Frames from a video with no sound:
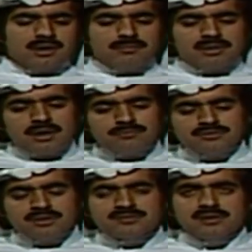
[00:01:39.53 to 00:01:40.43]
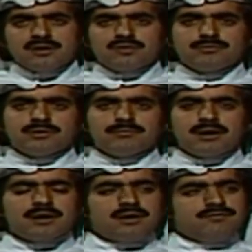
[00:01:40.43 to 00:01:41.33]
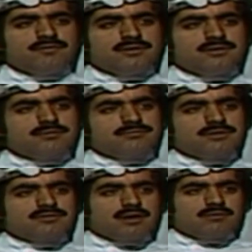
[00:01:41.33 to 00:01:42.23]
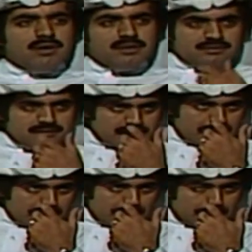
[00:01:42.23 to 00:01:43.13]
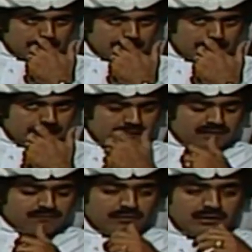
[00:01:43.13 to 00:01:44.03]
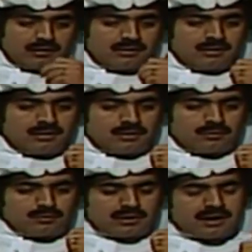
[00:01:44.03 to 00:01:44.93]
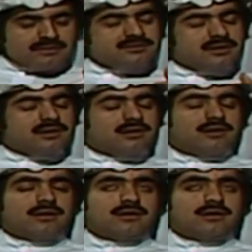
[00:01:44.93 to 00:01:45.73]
لما كان مسلسل يومي ما كان في مجال واحد يختار الافضل والاحسن